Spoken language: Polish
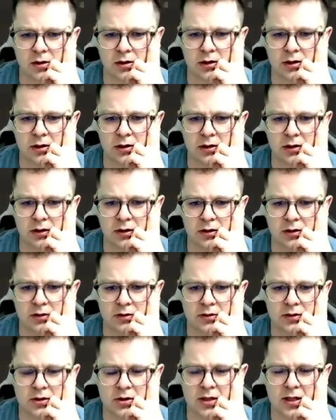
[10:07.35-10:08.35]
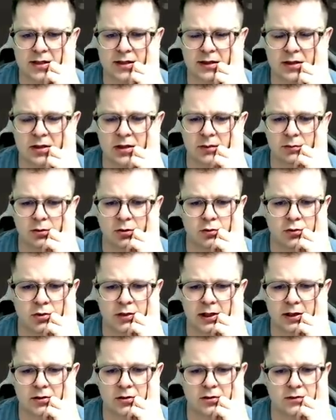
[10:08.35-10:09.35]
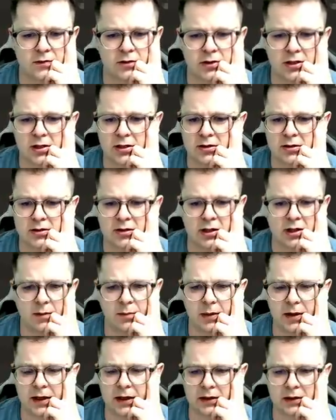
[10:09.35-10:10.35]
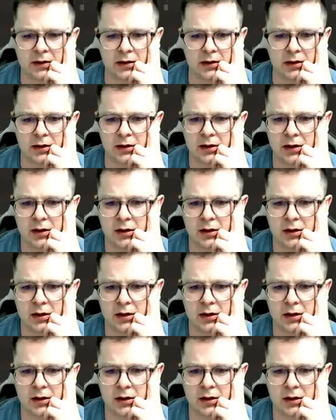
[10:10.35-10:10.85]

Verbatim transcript: E, to znaczy ja zaliczam to już tak do zwycięskiej partii.